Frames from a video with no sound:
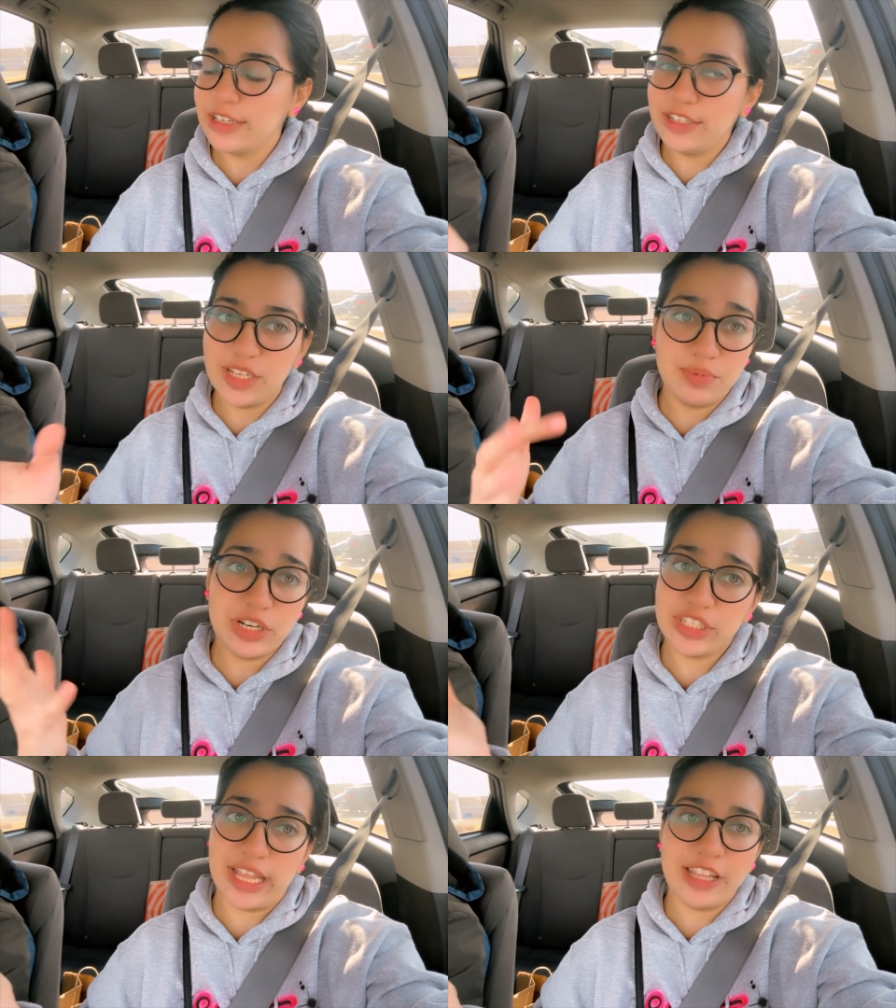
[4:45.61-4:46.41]
जब
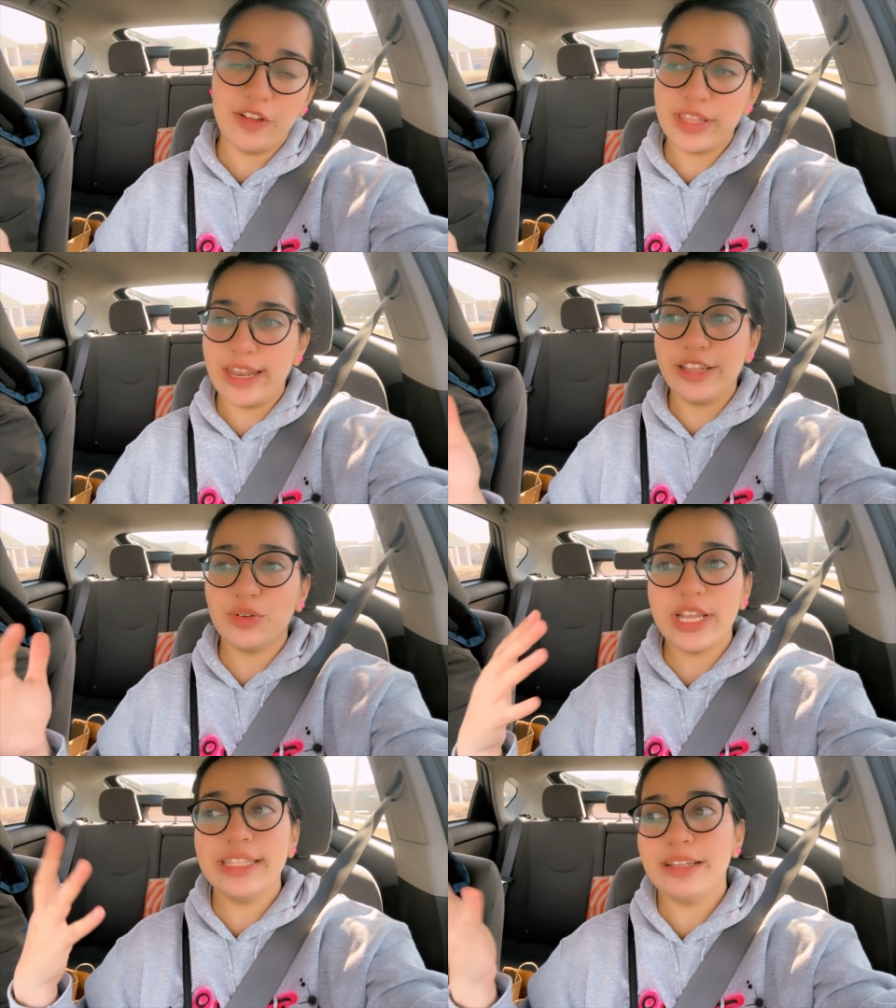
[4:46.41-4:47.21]
रश ज़्यादा होता है ना तो
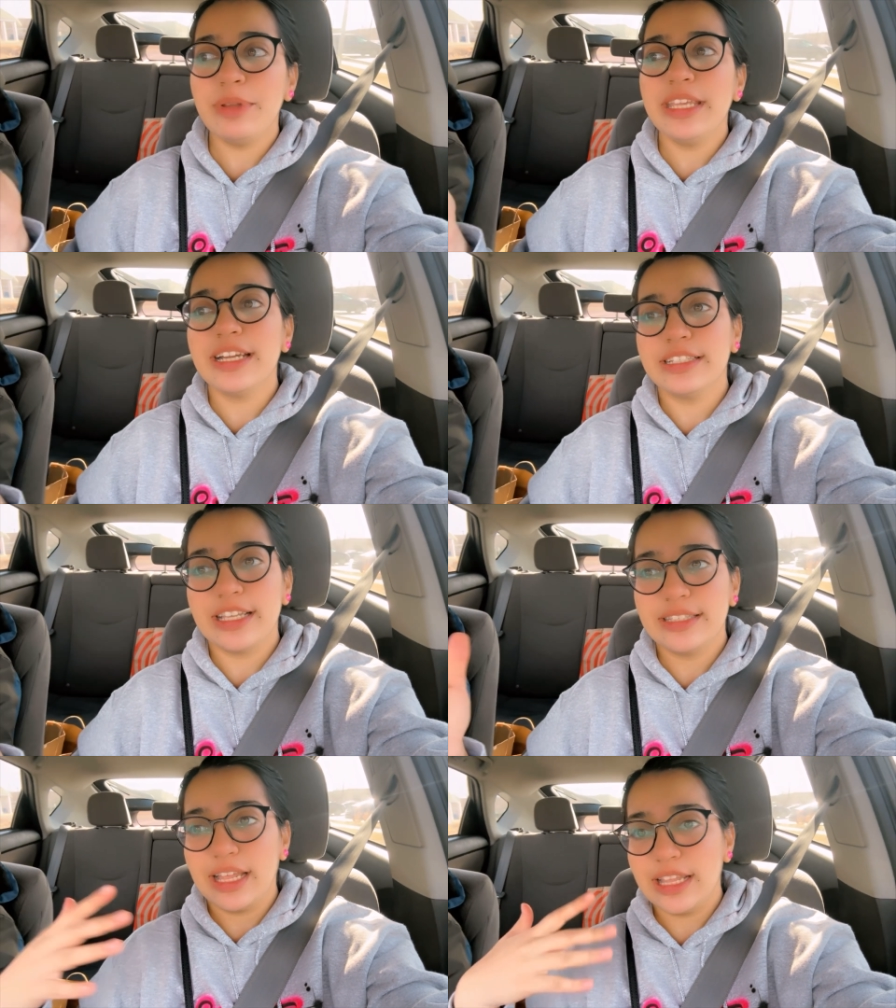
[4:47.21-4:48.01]
कहीं दिल भी नहीं करता
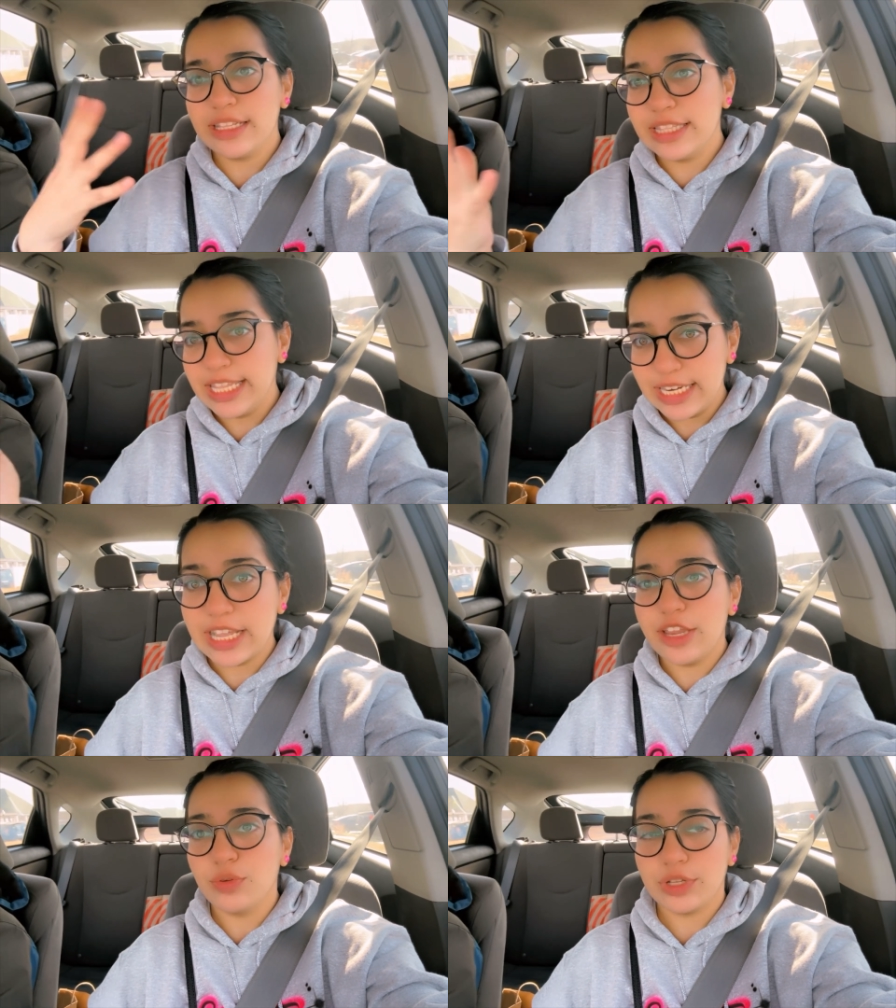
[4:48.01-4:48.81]
ज़्यादा देर
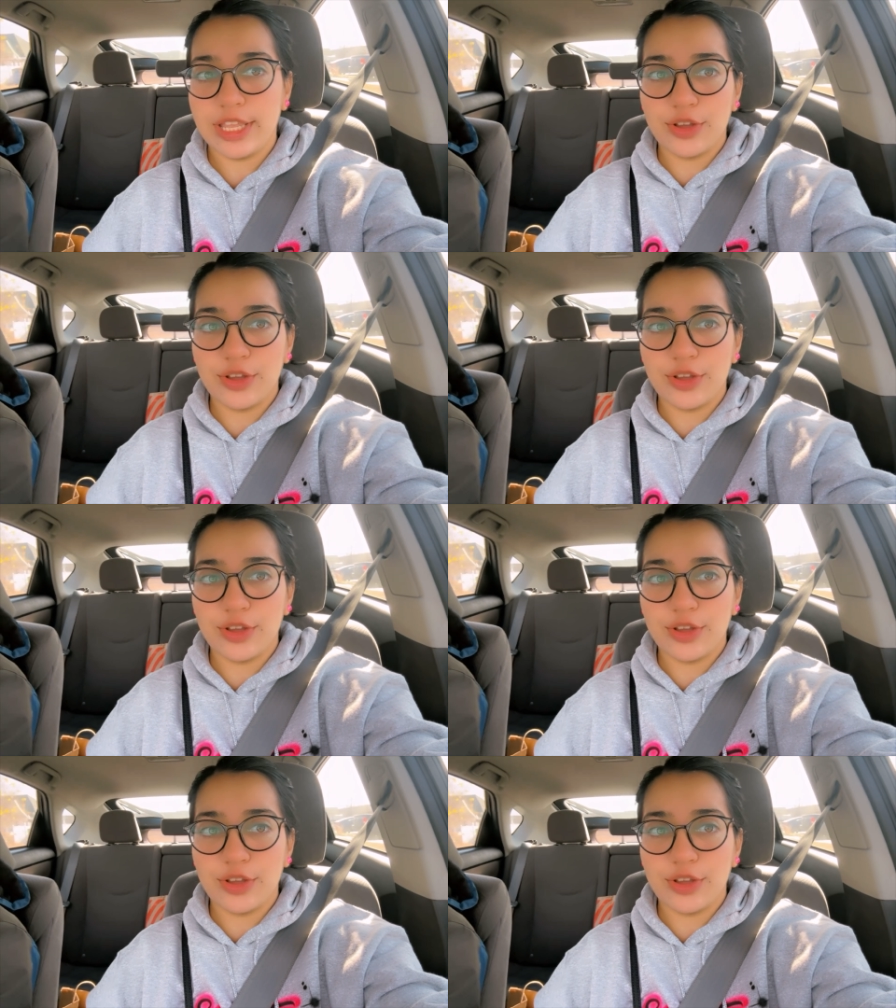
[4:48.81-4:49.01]
कहीं रुकने